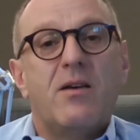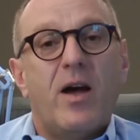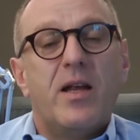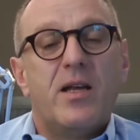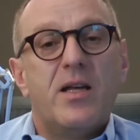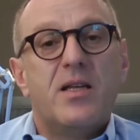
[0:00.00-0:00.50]
Der
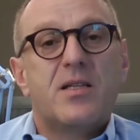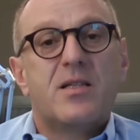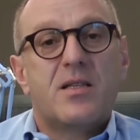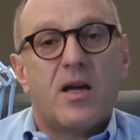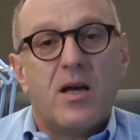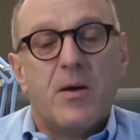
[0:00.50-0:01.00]
Wein
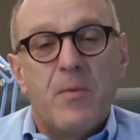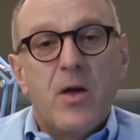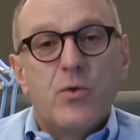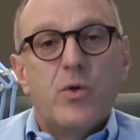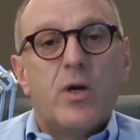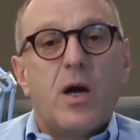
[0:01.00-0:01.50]
ist äh,
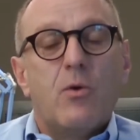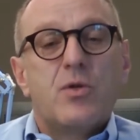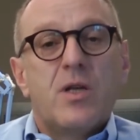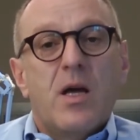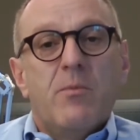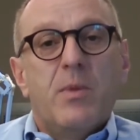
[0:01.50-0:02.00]

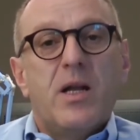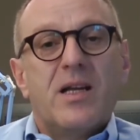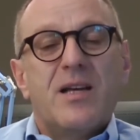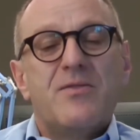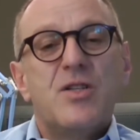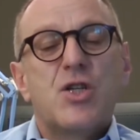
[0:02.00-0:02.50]
durchaus mit
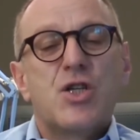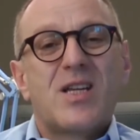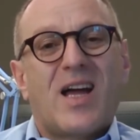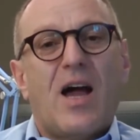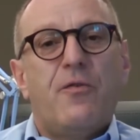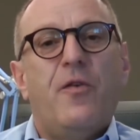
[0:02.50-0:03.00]
einer gewissen
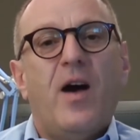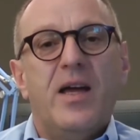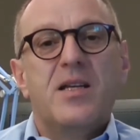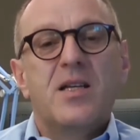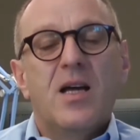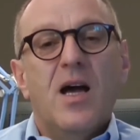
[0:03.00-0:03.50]

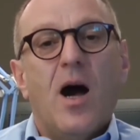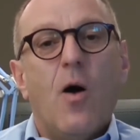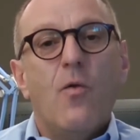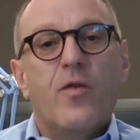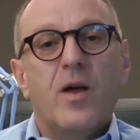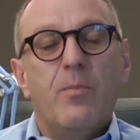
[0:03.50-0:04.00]
Straffheit
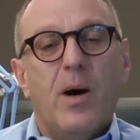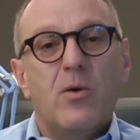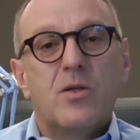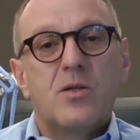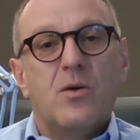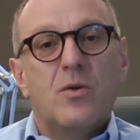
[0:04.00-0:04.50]

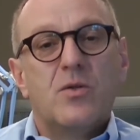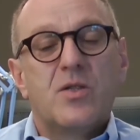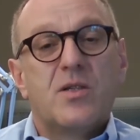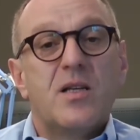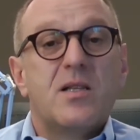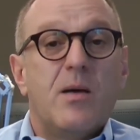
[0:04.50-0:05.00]
aufgebaut
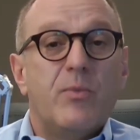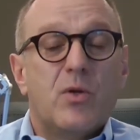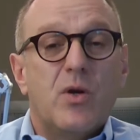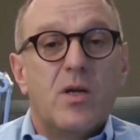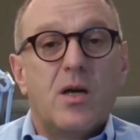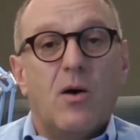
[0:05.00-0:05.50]
und deshalb
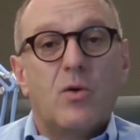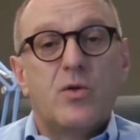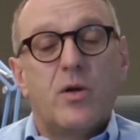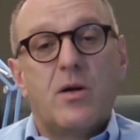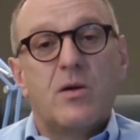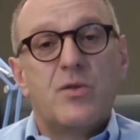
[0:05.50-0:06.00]
natürlich auch
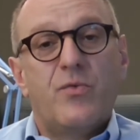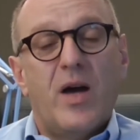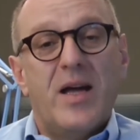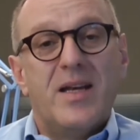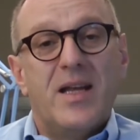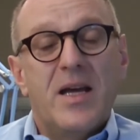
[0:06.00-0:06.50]
durchaus für
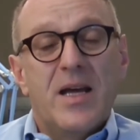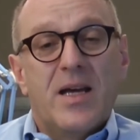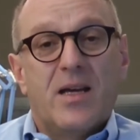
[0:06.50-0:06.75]
eine